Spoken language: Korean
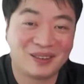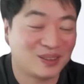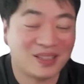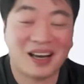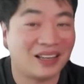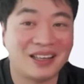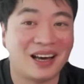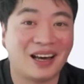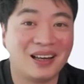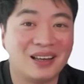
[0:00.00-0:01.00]
특가가
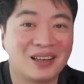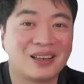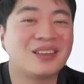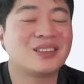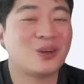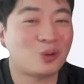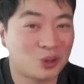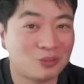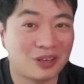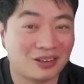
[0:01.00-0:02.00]
아니야 그냥 재고
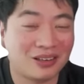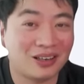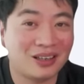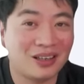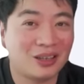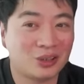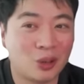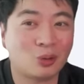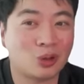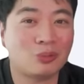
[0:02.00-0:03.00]
처분한 거야
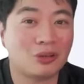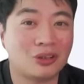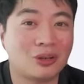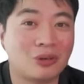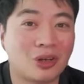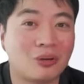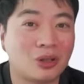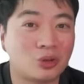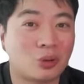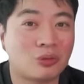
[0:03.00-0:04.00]
재고 처분이기 때문에
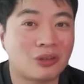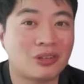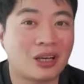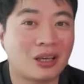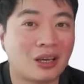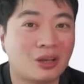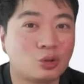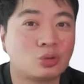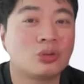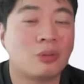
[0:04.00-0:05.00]
여러분한테 조금 더 싸게
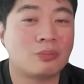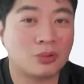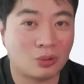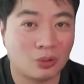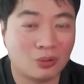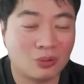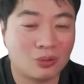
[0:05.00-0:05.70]
주는 것 뿐이고